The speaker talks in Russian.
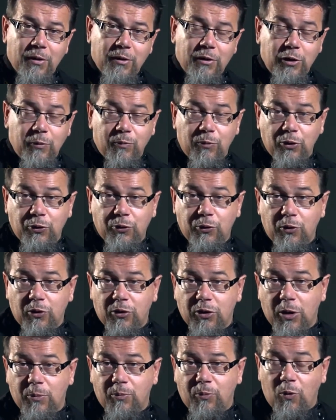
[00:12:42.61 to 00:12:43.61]
ибо
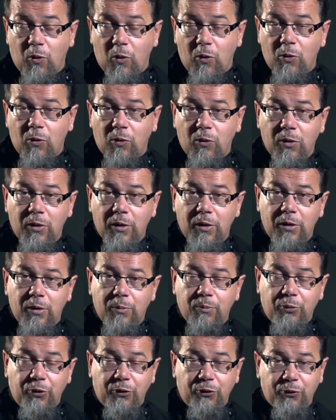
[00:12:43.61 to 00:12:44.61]
только Богу
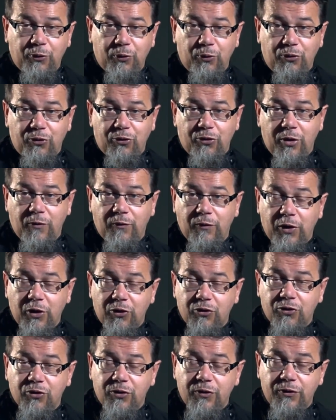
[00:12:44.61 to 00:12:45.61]
присуща
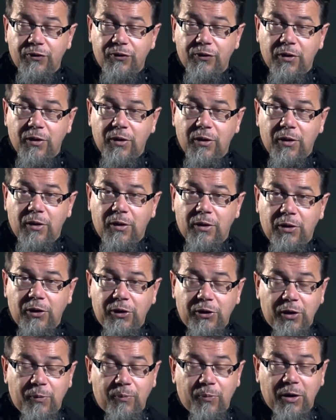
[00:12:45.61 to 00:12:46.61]
вечность и
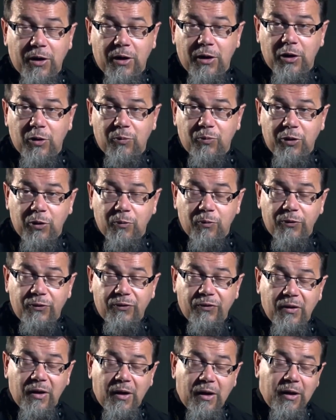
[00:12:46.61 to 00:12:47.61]
непоколебимость.